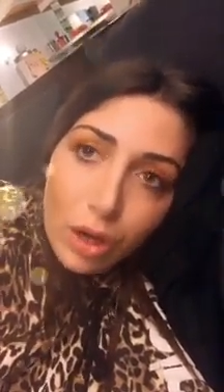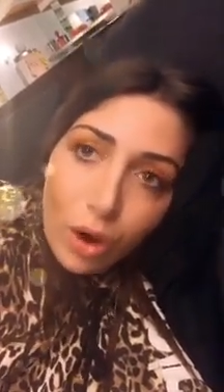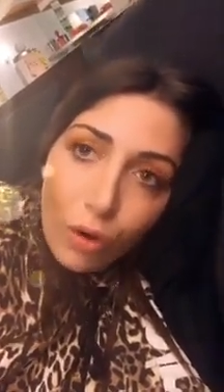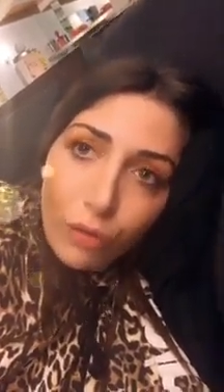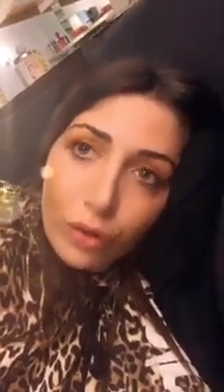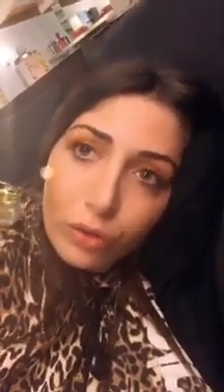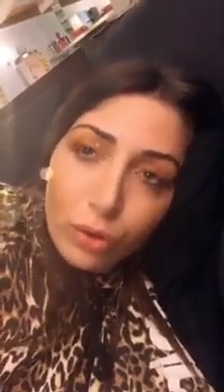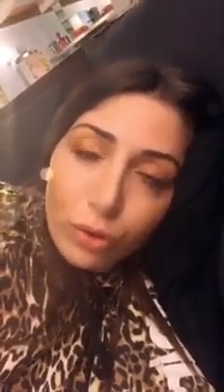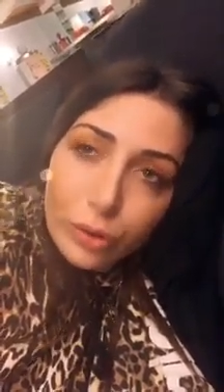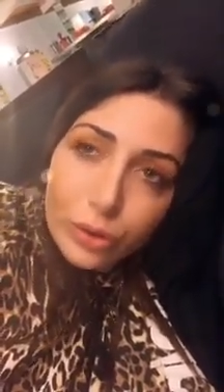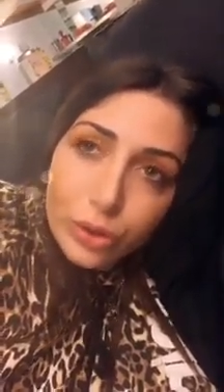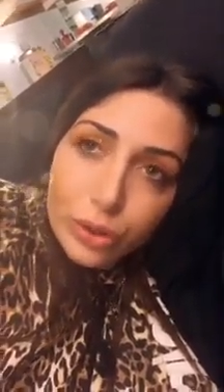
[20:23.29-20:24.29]
ho fatto il
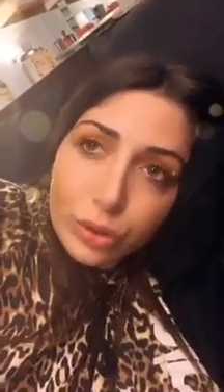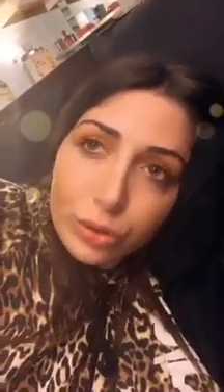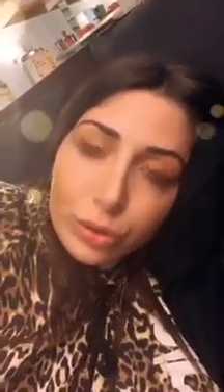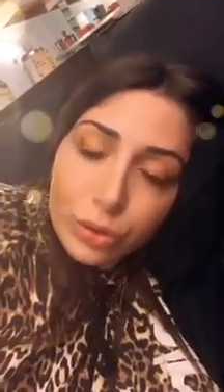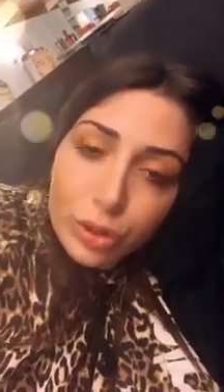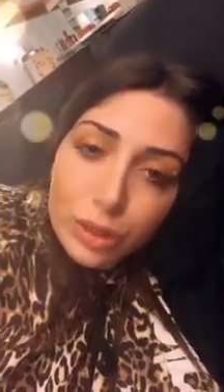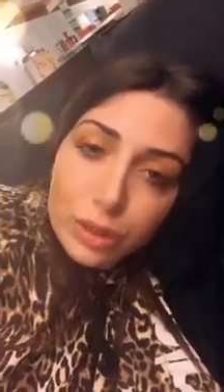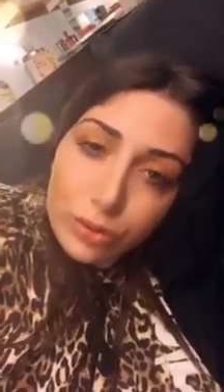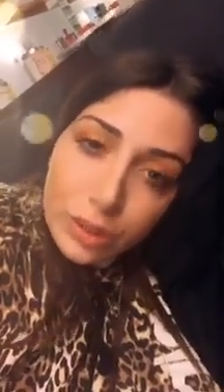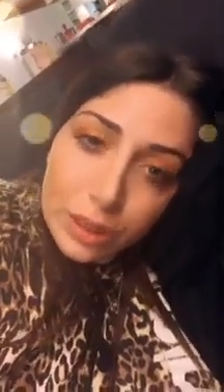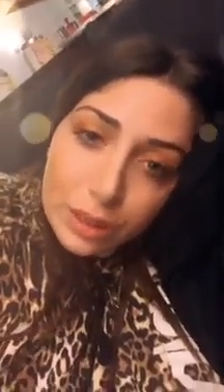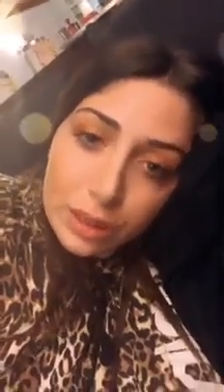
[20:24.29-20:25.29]
corso di istruttore di
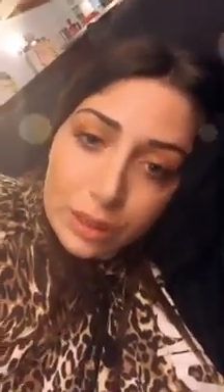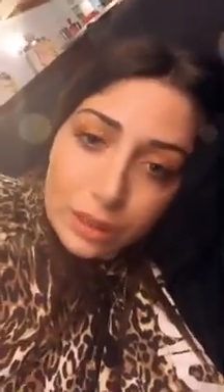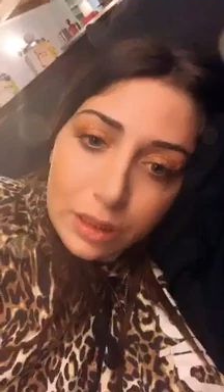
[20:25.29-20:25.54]
fitness